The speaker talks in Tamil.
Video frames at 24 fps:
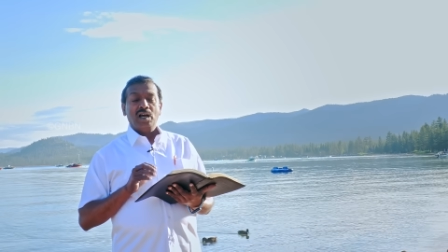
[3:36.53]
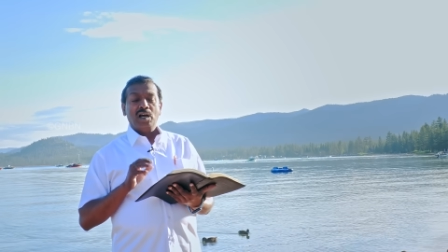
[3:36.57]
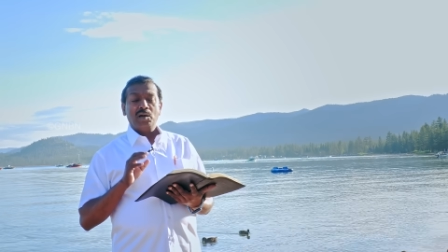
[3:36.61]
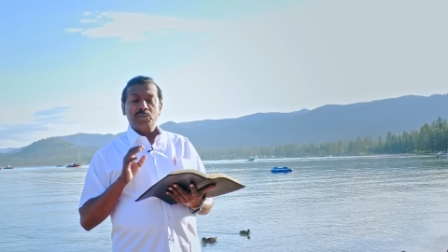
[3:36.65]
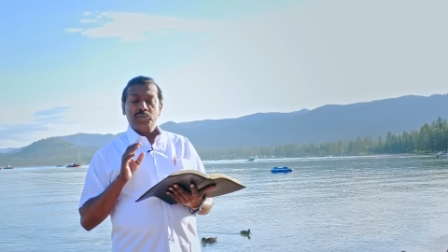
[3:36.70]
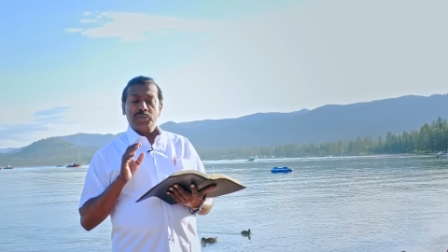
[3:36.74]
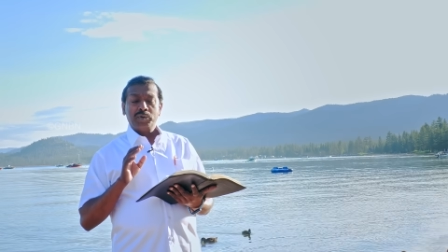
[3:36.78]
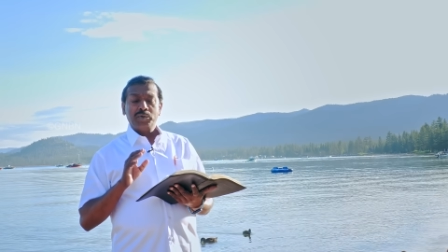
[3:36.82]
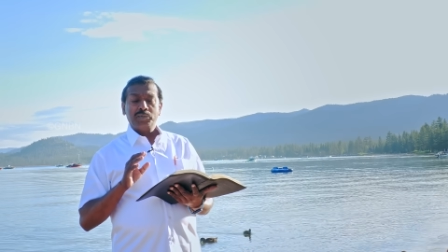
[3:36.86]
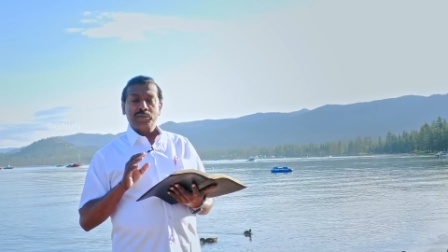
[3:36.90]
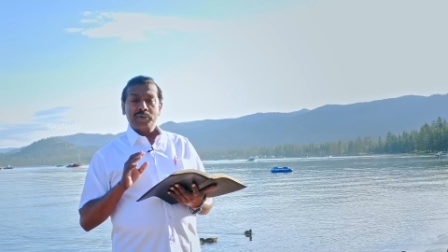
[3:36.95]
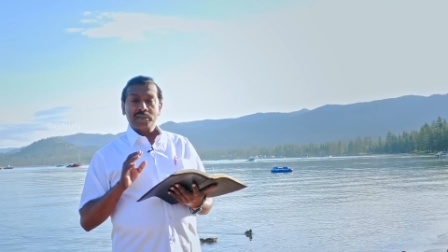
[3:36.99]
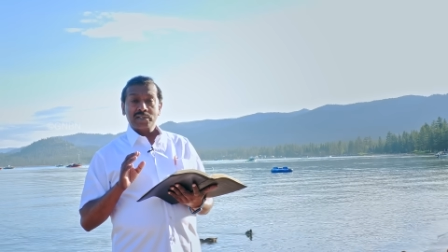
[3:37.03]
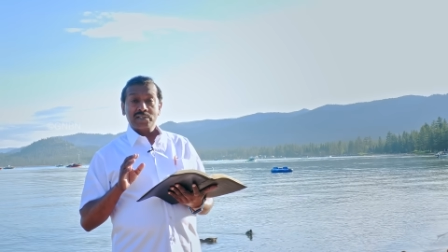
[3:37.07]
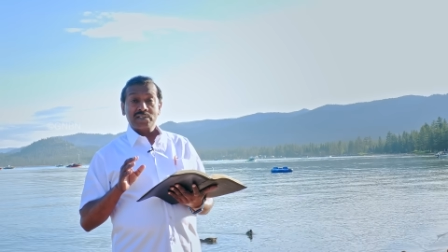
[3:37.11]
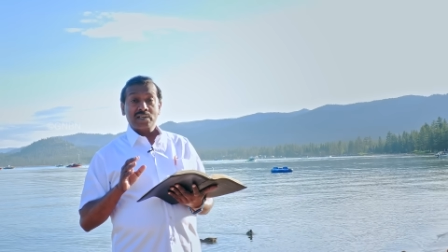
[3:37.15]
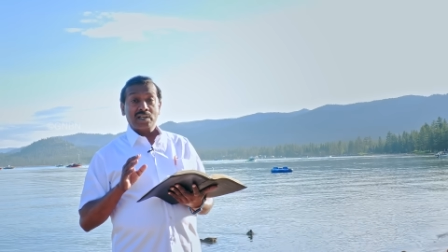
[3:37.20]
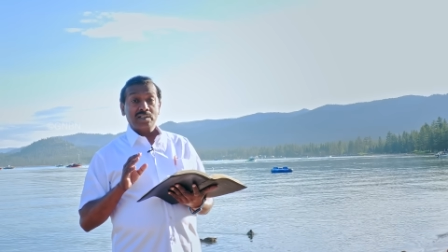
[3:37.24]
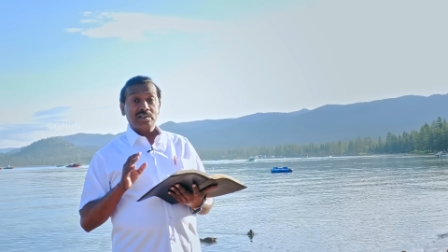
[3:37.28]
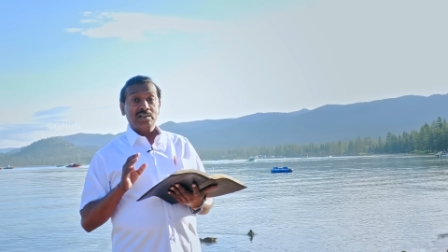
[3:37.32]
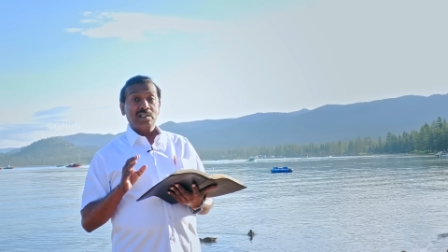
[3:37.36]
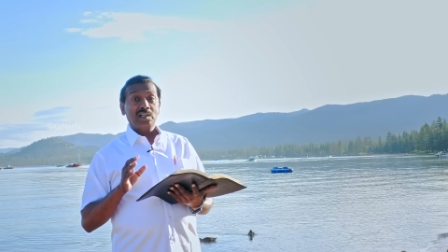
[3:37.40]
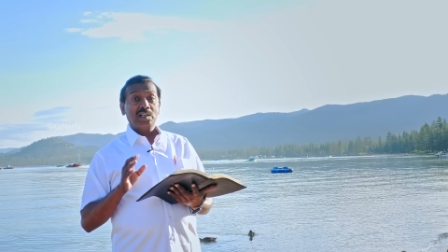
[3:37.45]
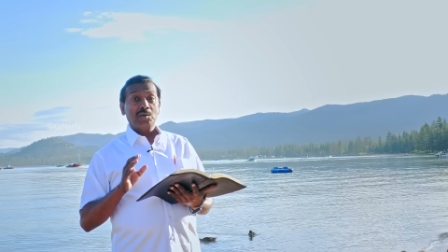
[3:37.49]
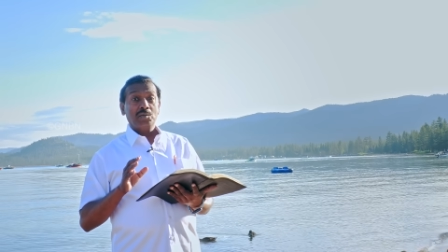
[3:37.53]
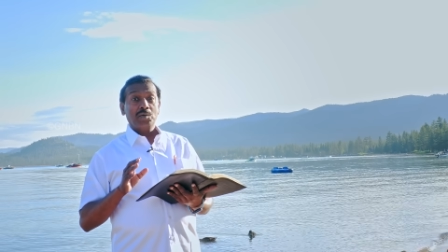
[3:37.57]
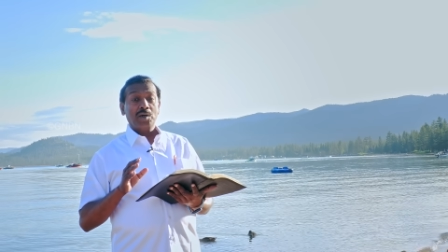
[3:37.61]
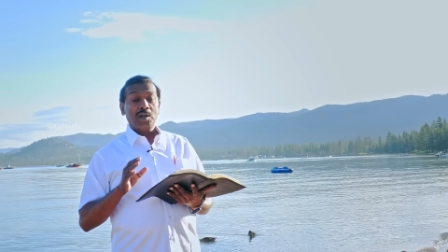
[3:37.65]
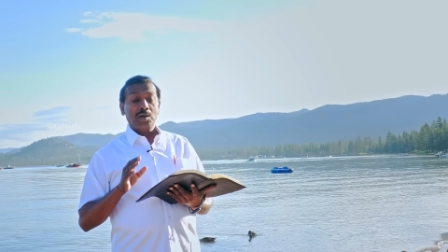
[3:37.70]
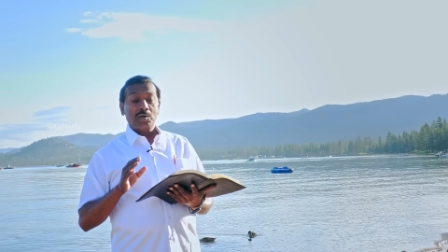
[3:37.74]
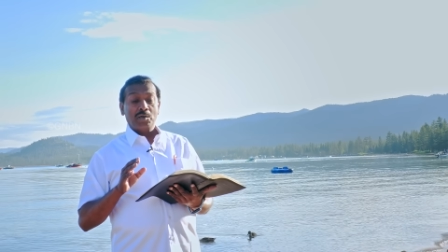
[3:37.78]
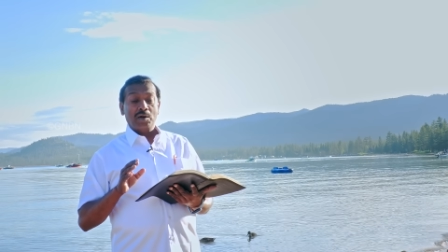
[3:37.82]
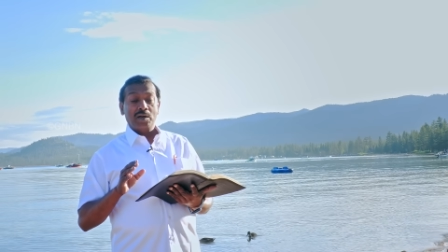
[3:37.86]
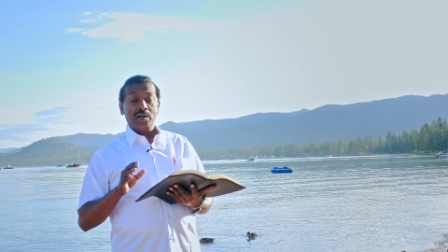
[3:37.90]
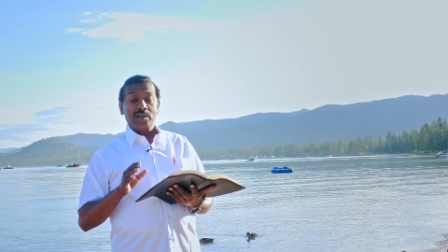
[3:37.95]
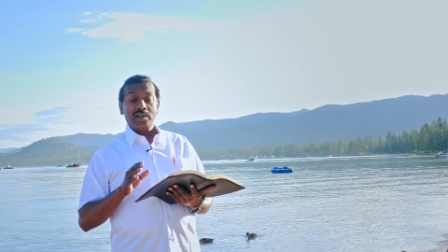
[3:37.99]
அப்பப்போ சாத்தன்
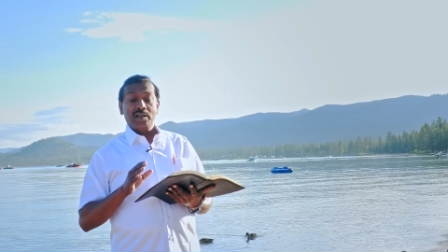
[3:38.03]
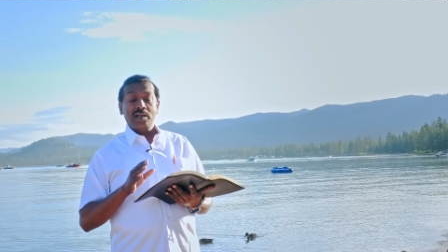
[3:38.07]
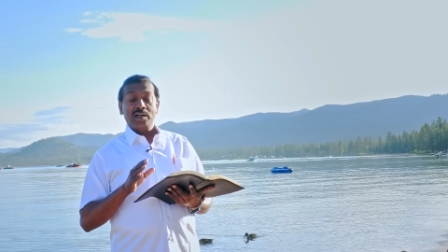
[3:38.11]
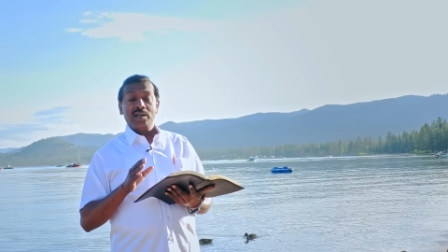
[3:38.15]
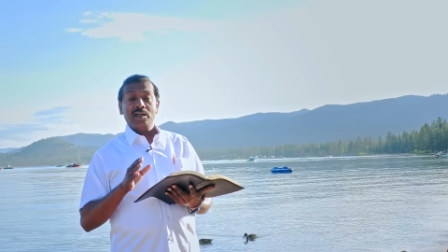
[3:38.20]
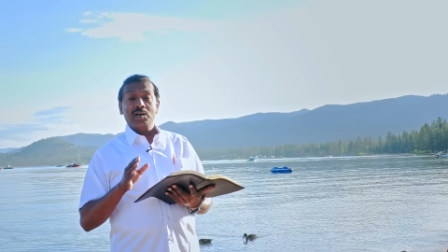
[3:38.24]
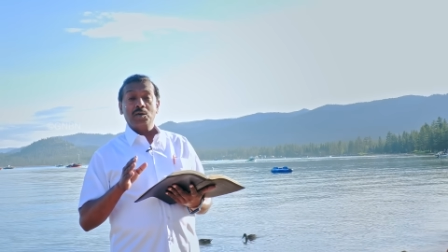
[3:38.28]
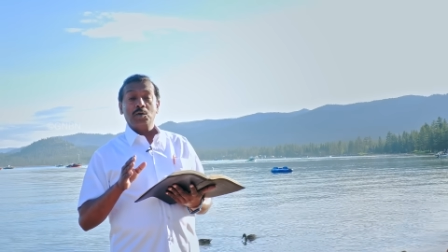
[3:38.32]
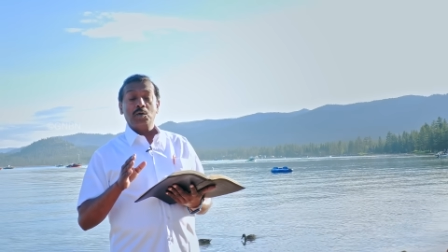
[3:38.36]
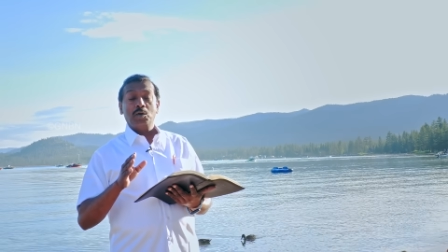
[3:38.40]
நம்முடைய வாழ்க்கையில